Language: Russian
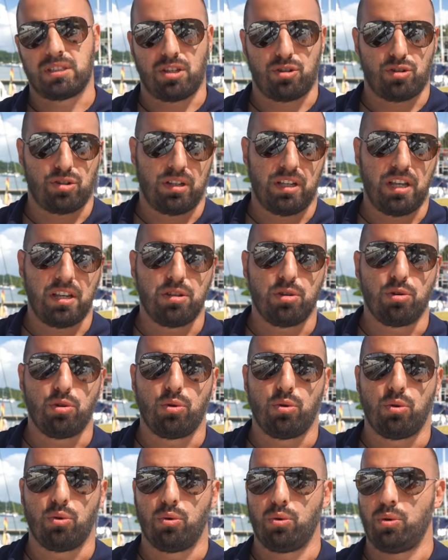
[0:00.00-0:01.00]

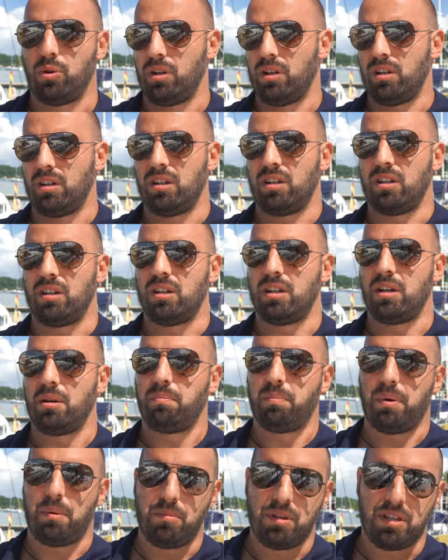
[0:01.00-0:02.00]
сожалению, э,
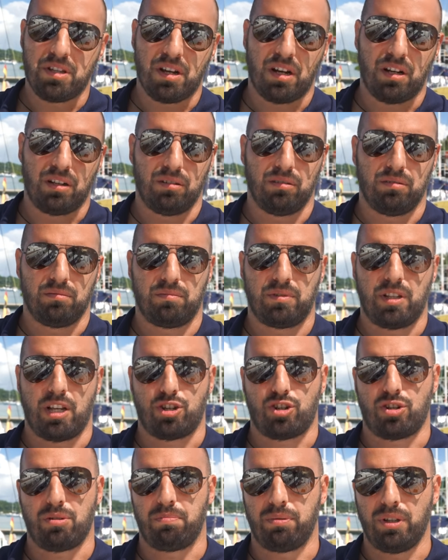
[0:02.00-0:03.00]
поменял
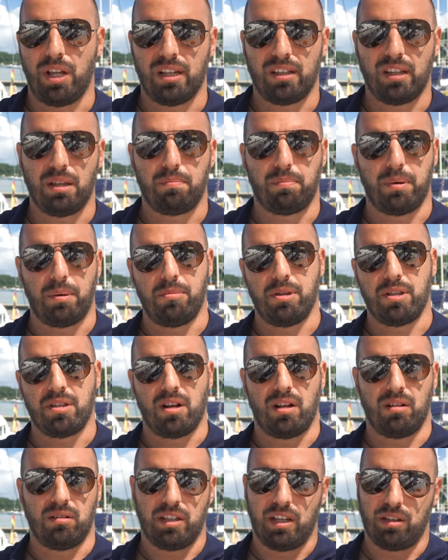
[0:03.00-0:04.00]
наши планы,
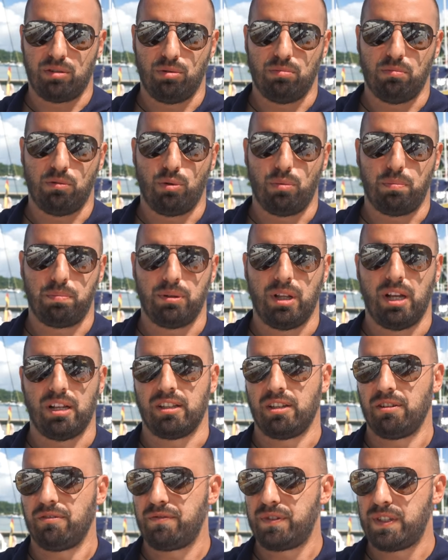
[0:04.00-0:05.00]
поменял, я думаю,
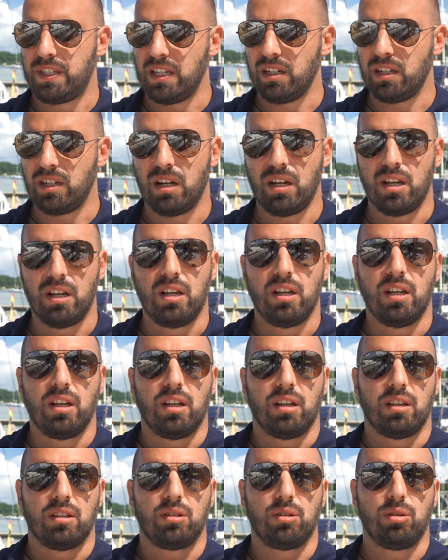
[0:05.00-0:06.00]
планы всех.
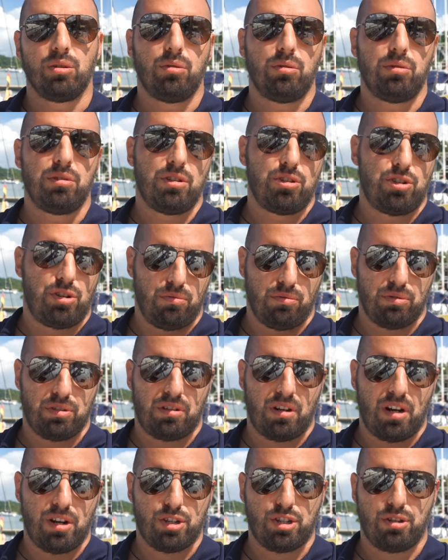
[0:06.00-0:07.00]
Но ничего
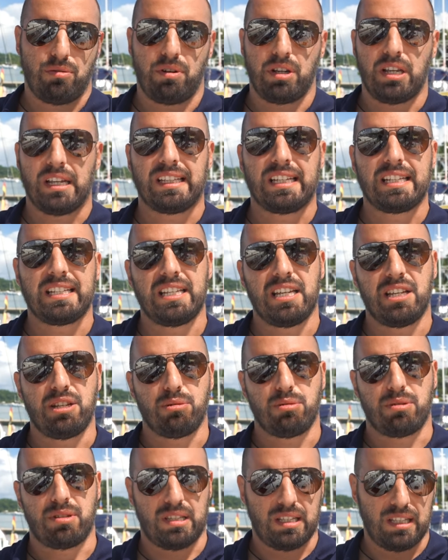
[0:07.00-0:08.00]
страшного, я
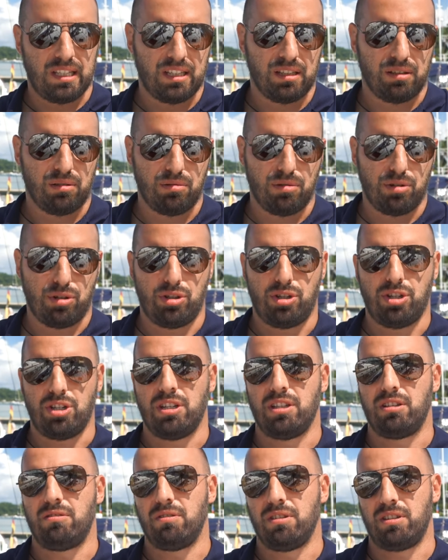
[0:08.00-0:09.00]
надеюсь,
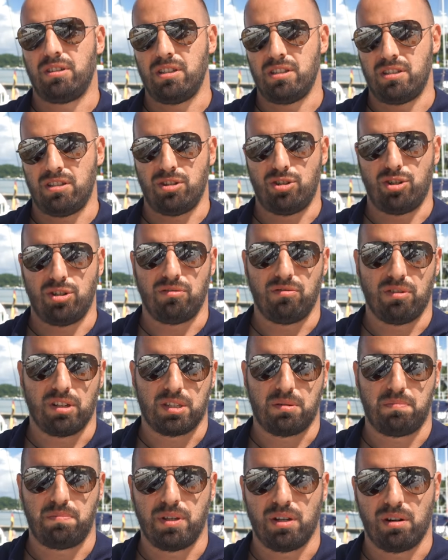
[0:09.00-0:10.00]
следующий
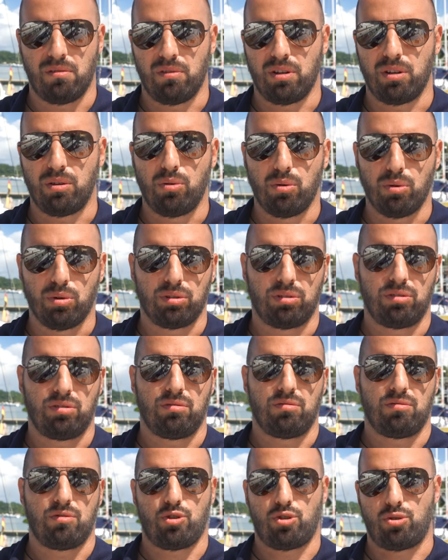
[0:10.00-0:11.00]
2021
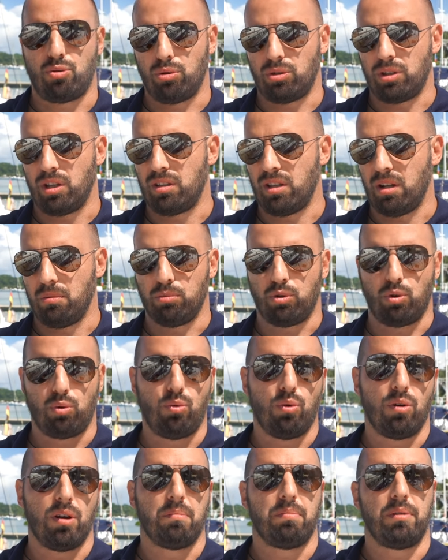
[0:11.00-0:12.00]
год что-то нам
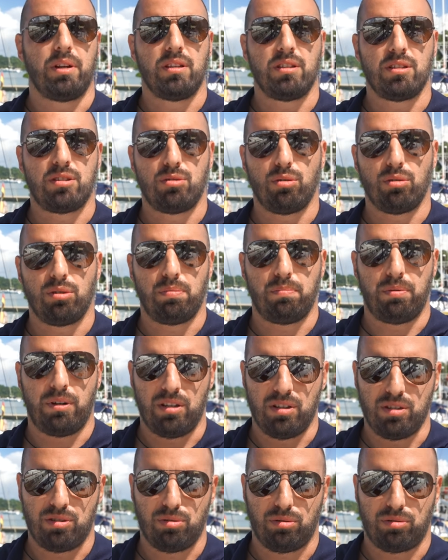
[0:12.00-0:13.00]
другое принесет,
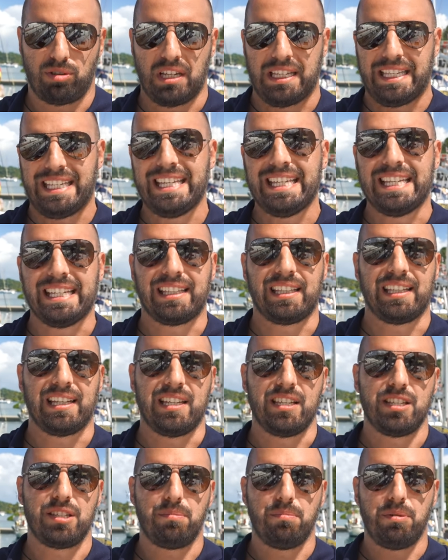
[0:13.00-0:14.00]
принесет какие-то
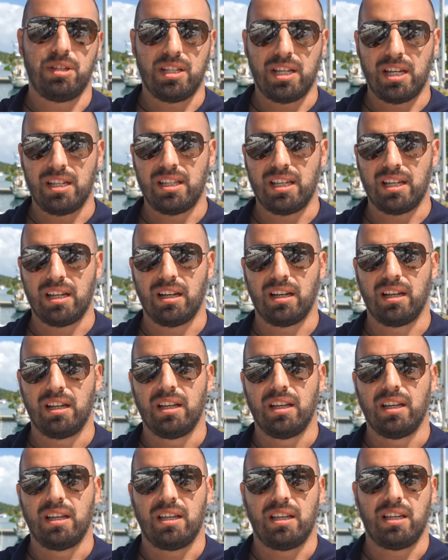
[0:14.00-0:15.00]
изменения.
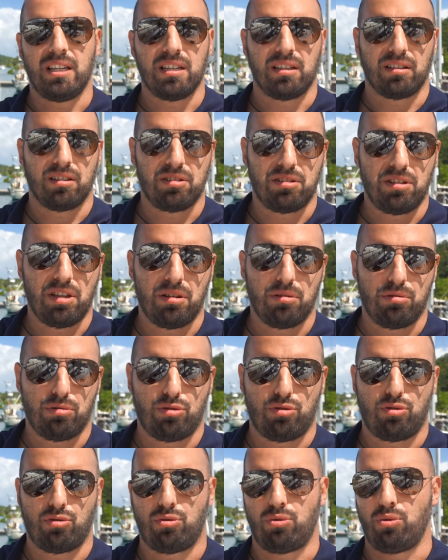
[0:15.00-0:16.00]
И я
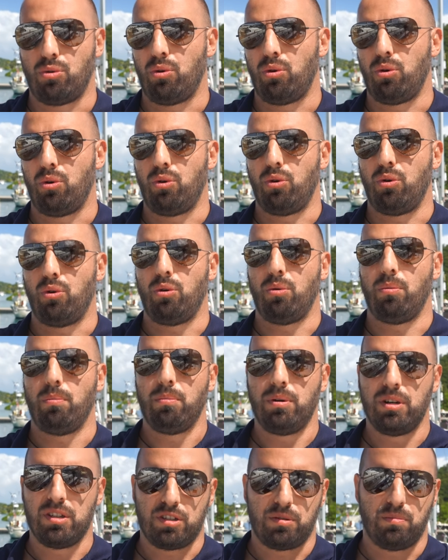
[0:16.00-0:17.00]
надеюсь, что
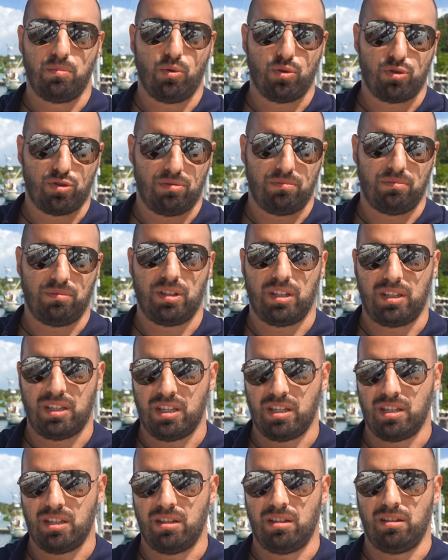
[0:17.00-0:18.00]
мы сможем
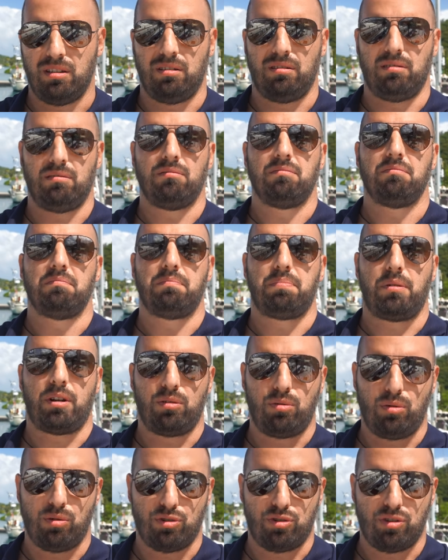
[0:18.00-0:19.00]
такие
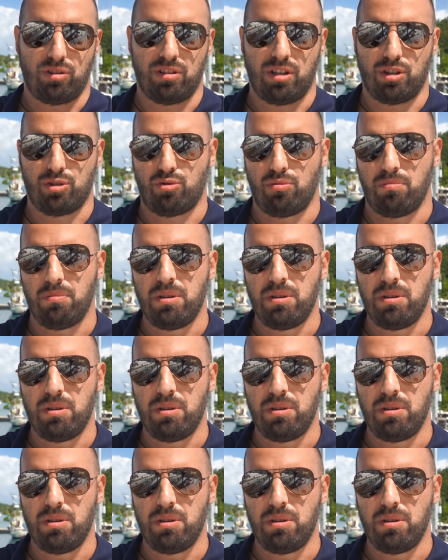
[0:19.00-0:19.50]
продолжить нашу